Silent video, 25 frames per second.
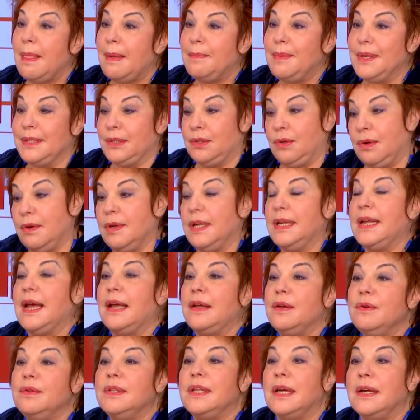Parce qu'il y a
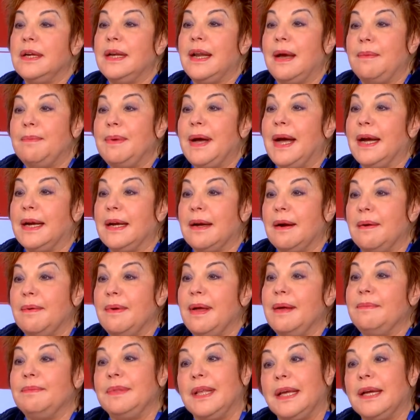eu là-bas quand
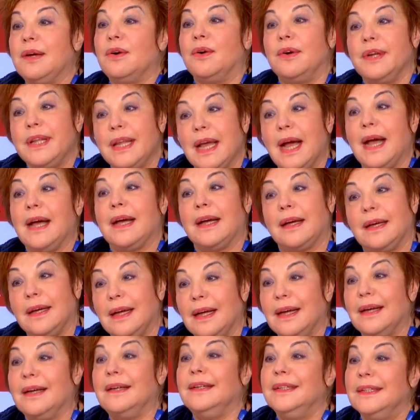même des grognards
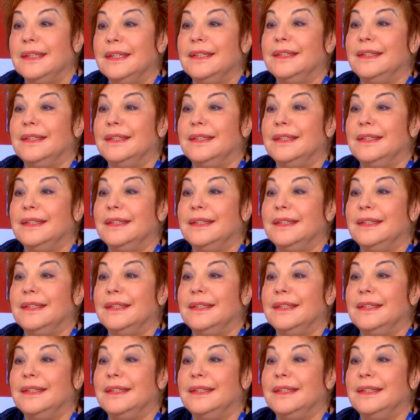hein,